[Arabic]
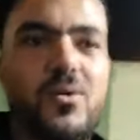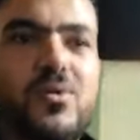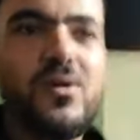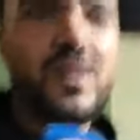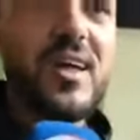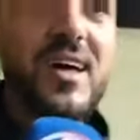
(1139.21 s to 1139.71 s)

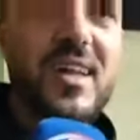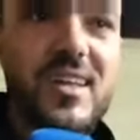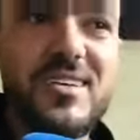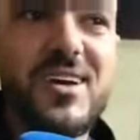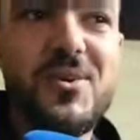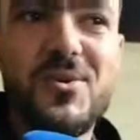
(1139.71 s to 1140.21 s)

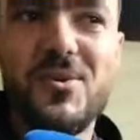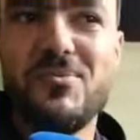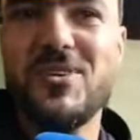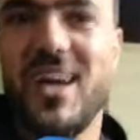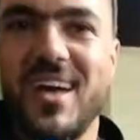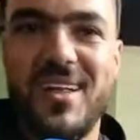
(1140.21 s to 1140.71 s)
وراه اش نقول
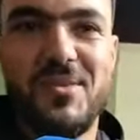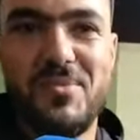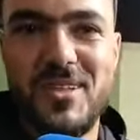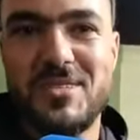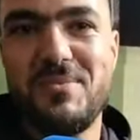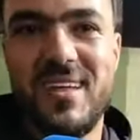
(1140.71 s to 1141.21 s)
لكم انا
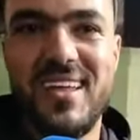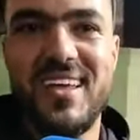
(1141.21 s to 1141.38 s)
بالنسبه